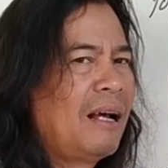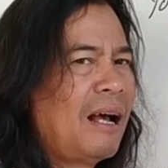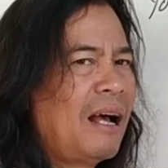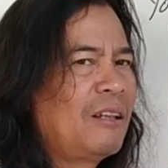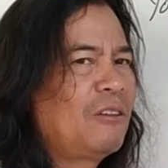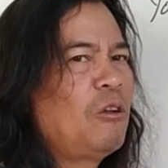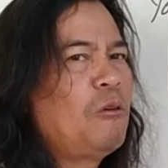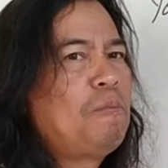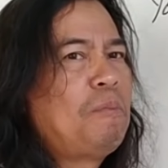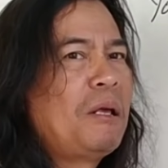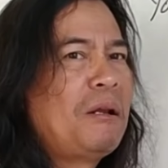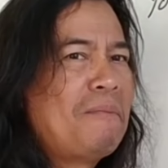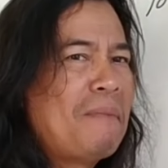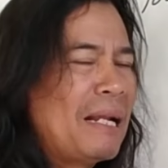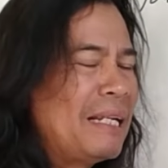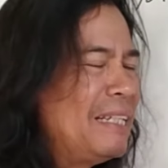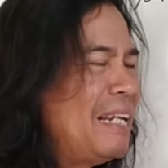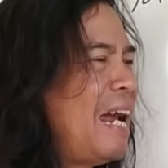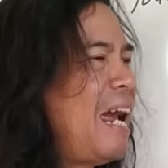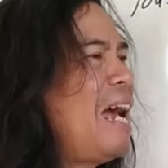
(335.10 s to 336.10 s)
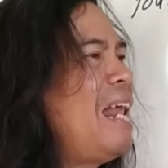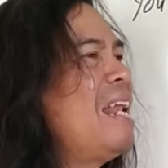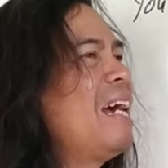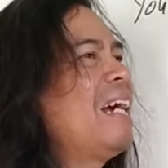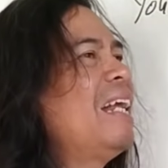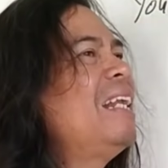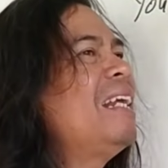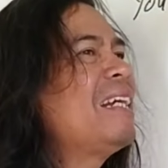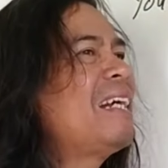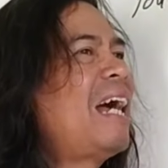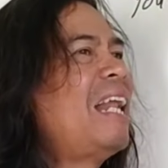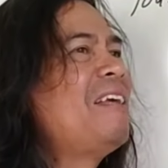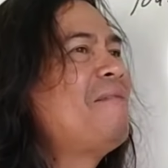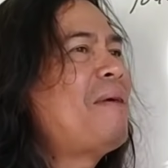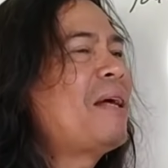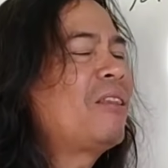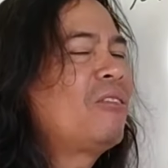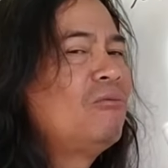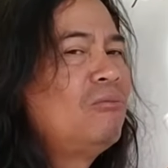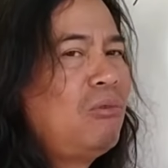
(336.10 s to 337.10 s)
Atau firmannya Allah karena
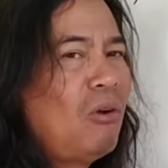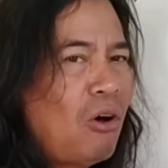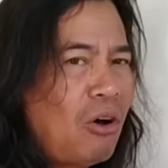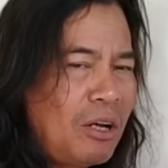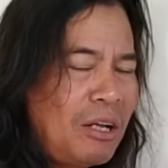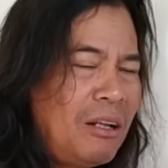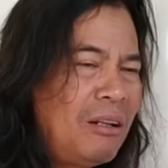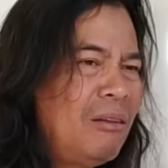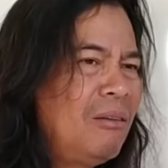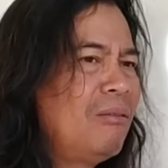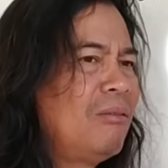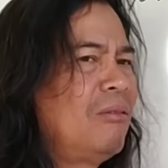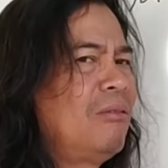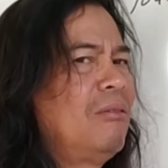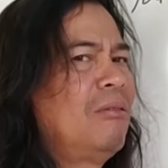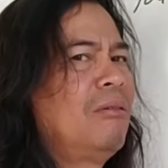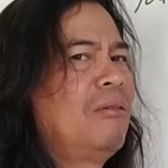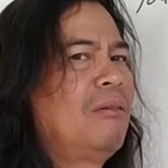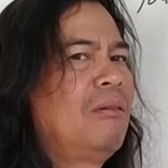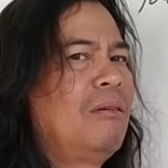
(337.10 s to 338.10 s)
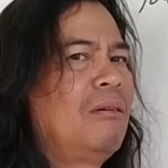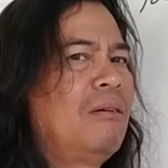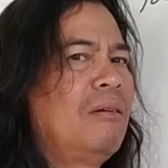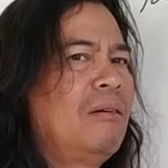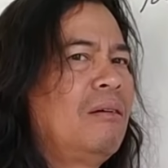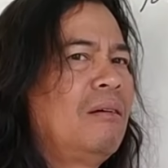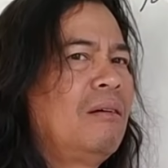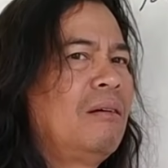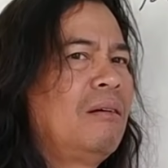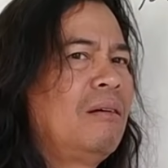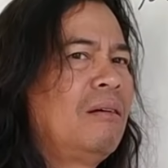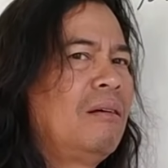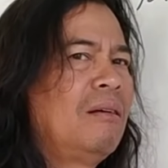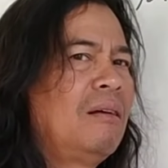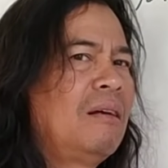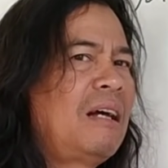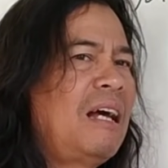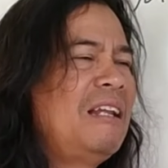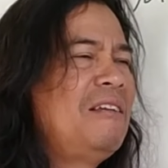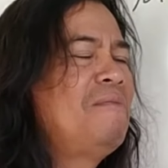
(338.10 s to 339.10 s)
kalimatullah itu.
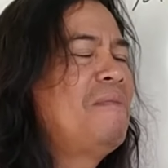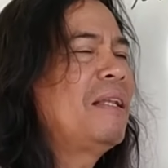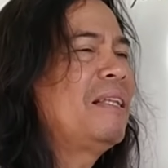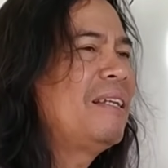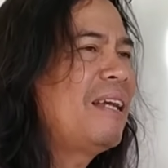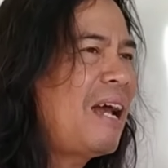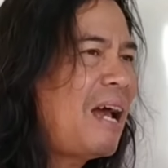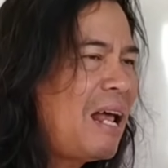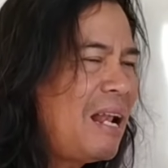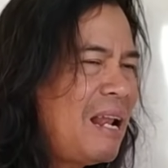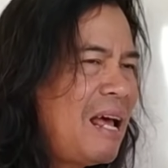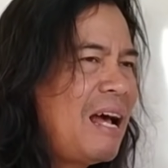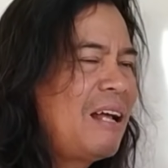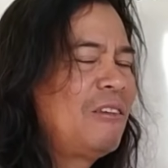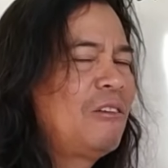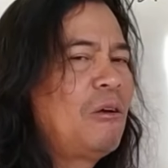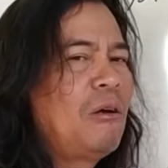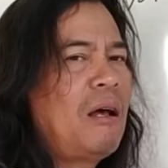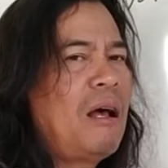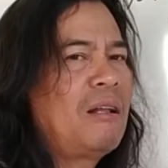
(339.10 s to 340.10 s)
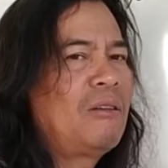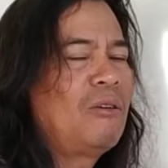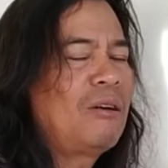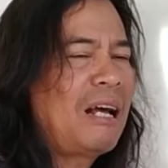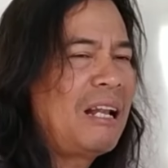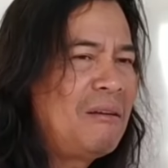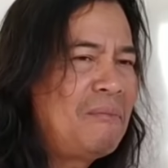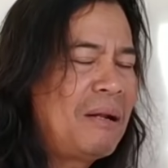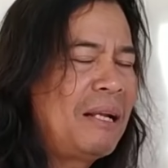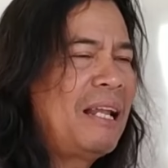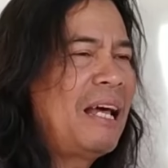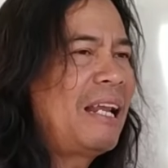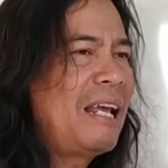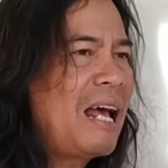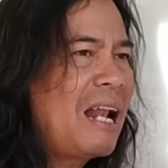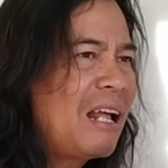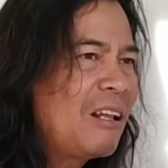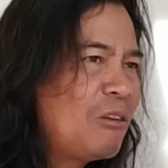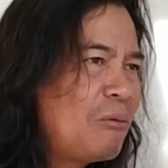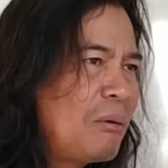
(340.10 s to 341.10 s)
Kalimatnya Allah atau atau kalimat dari
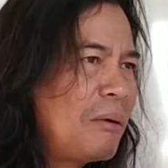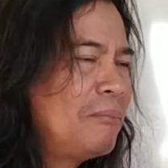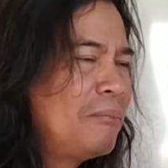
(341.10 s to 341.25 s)
Allah atau